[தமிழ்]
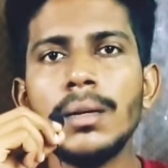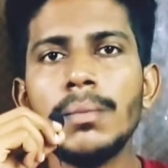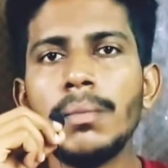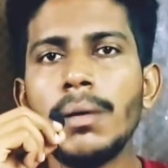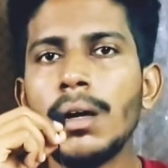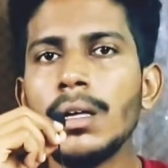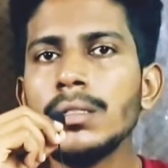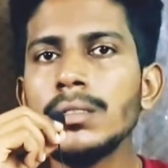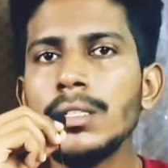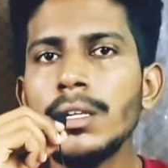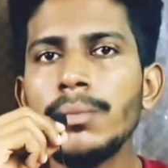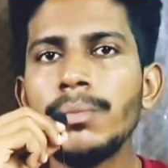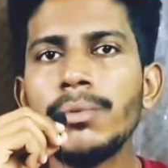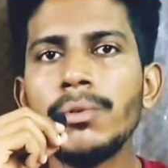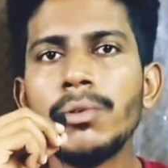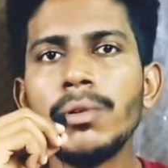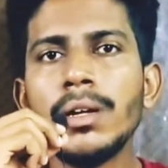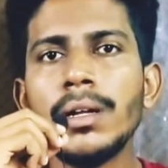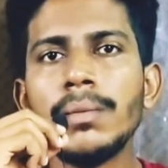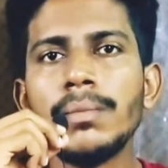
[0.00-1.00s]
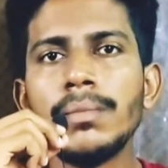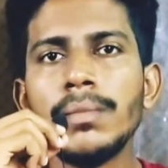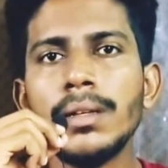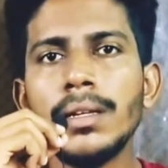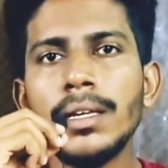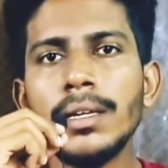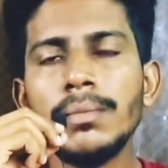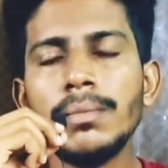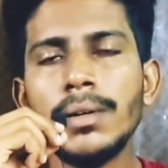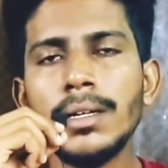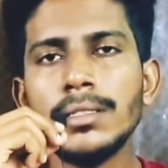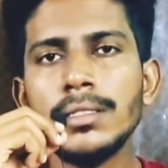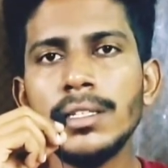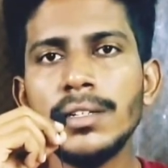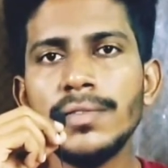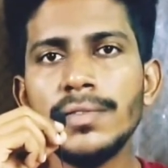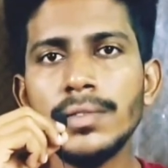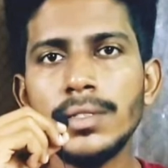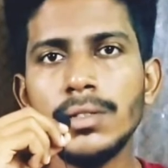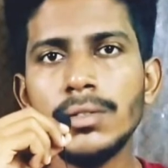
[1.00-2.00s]
மாஸ்டர் ப்ரோக்ராம் லைக் மாஸ்டர்
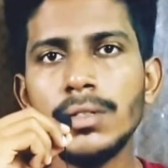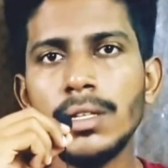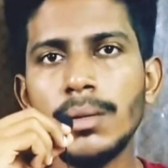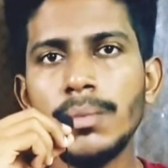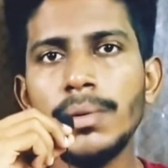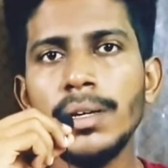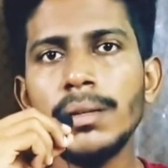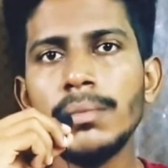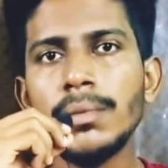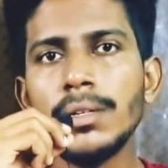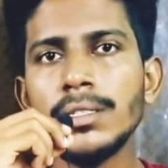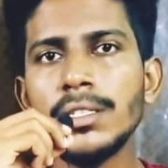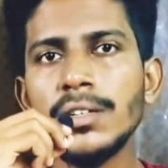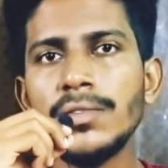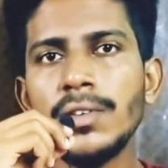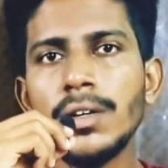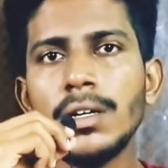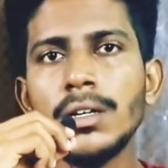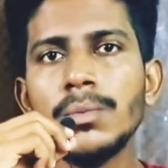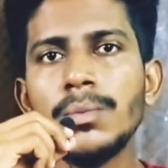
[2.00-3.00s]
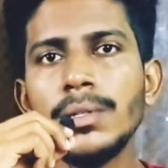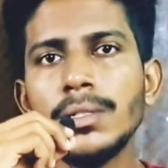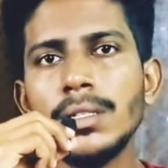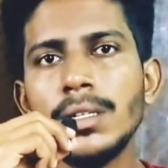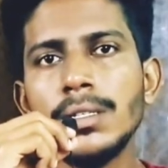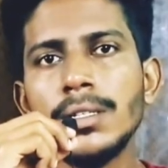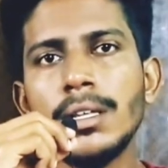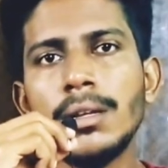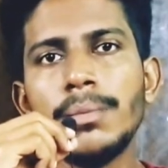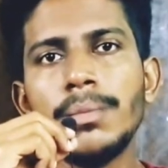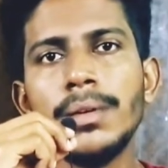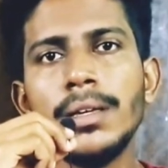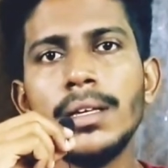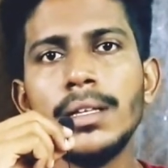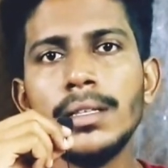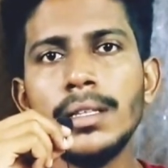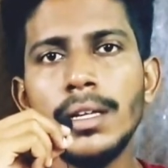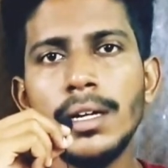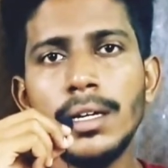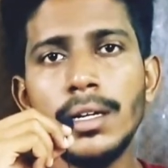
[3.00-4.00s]
ஆஃப் ஃபிசியோதெரப்பி அண்ட் மாஸ்டர் ஆஃப் ஆக்குபேஷனல் தெரப்பி
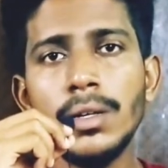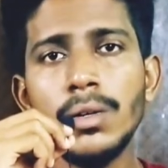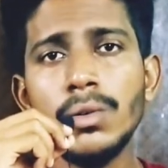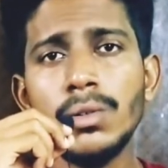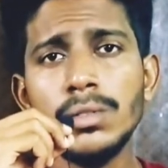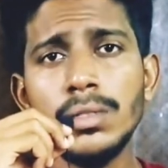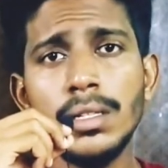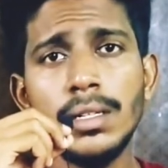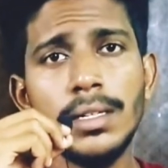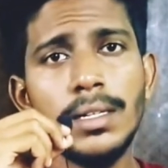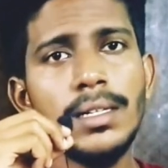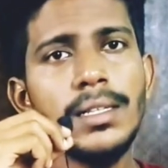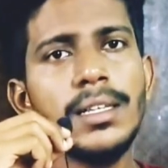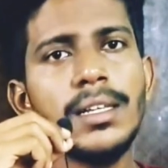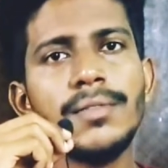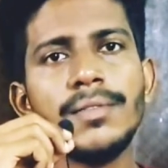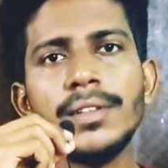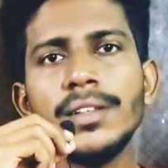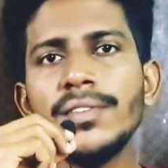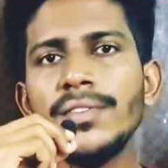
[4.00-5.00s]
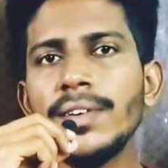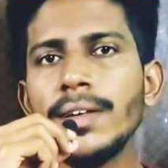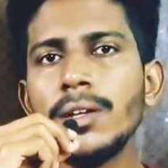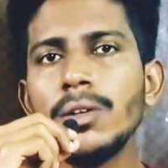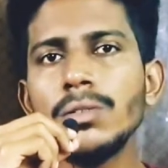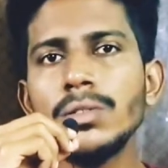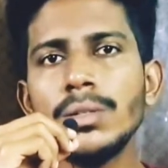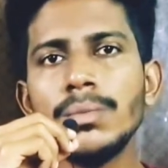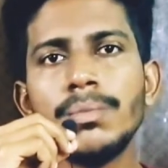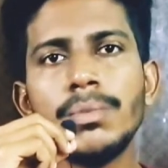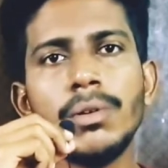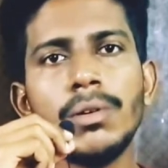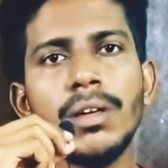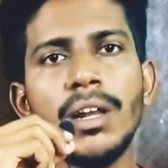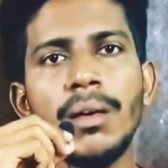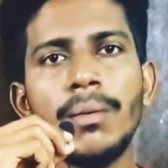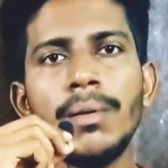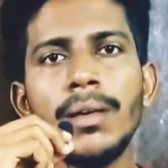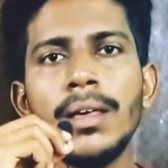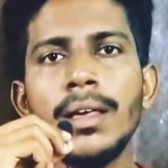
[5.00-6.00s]
இந்த ரெண்டு கோர்ஸ் இருக்குது தென் வந்து ஃபெலோஷிப்
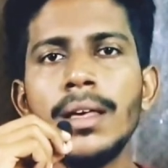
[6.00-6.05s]
ப்ரோக்ராம்